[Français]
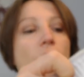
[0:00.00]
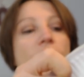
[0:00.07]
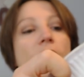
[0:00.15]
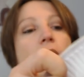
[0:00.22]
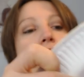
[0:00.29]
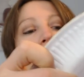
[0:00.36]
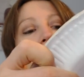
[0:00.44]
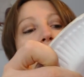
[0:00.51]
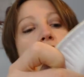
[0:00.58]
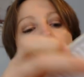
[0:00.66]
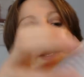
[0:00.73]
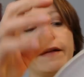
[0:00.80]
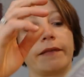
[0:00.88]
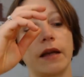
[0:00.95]
enfin pour
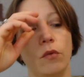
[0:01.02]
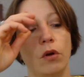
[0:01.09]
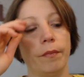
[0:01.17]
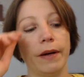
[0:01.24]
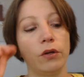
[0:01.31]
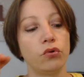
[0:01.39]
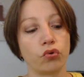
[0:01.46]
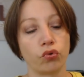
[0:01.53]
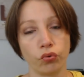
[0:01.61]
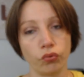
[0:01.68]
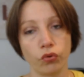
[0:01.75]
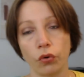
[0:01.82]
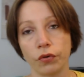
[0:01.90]
décorer la table, pas du tout.